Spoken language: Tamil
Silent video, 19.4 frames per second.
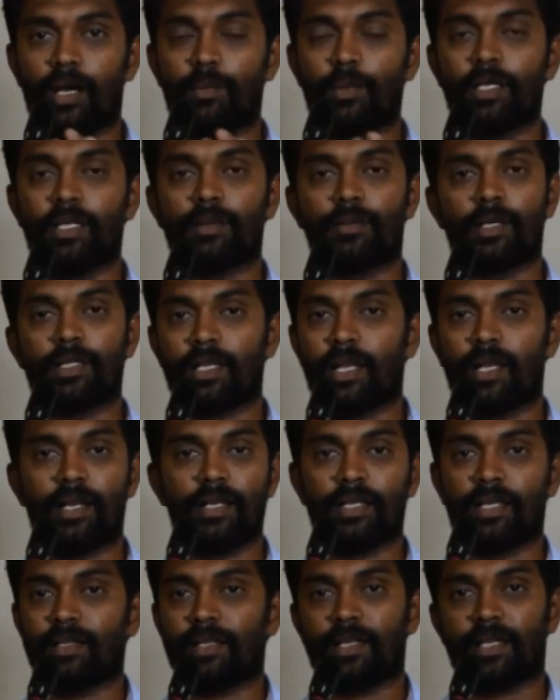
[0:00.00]
அப்படின்ற மாதிரியெல்லாம்
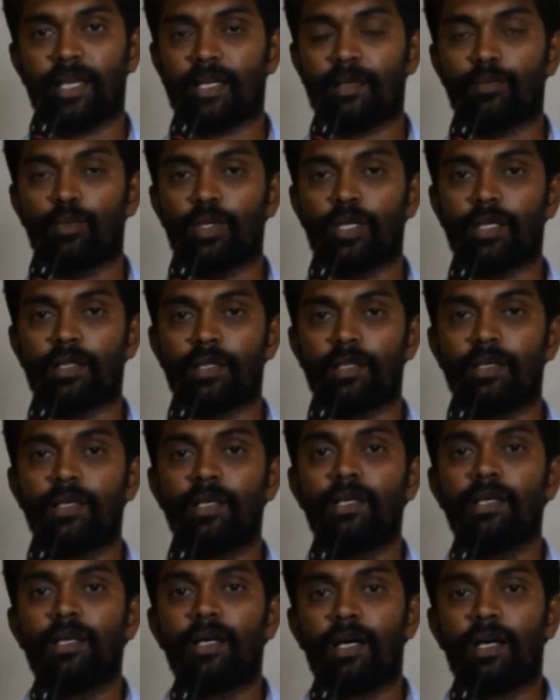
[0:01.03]
நீங்கள் அதில் கேட்க முடியாது